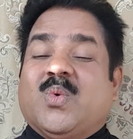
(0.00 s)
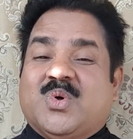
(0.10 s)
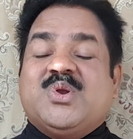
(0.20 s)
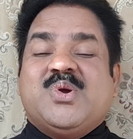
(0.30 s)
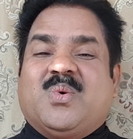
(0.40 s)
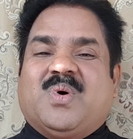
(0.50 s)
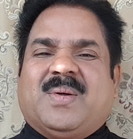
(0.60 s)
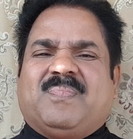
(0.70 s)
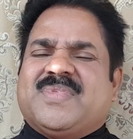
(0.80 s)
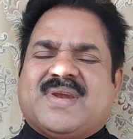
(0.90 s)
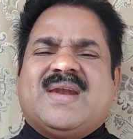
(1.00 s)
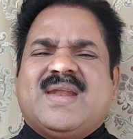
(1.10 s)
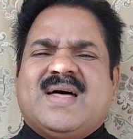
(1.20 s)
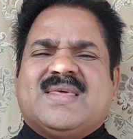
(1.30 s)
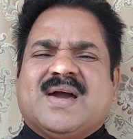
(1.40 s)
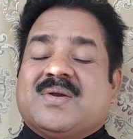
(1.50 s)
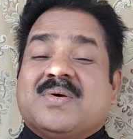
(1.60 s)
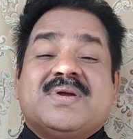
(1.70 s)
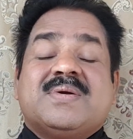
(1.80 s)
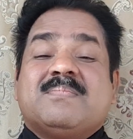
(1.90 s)
ஒன்றியவாம் ரெண்டாம் அதிகாரம்
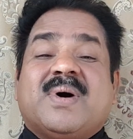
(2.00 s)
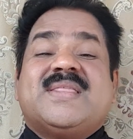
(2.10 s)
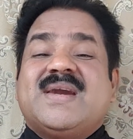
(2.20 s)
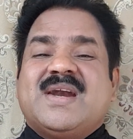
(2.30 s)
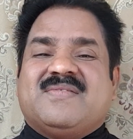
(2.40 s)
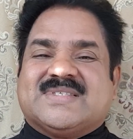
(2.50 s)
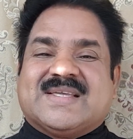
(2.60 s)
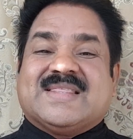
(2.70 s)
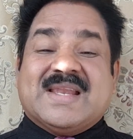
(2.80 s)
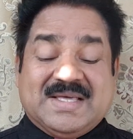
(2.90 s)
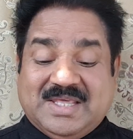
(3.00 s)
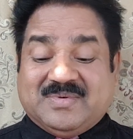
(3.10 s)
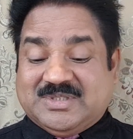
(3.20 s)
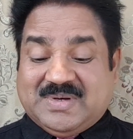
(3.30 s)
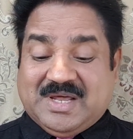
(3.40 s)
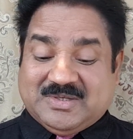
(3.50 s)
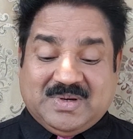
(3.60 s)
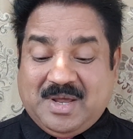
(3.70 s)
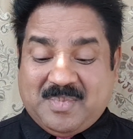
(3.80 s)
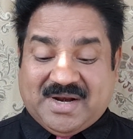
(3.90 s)
பதினேழாம் வசனத்தில் தெய்வன் சொல்கிறார்
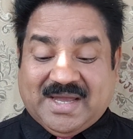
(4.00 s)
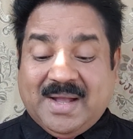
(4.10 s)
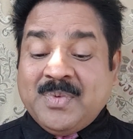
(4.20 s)
சொல்ல பாருங்க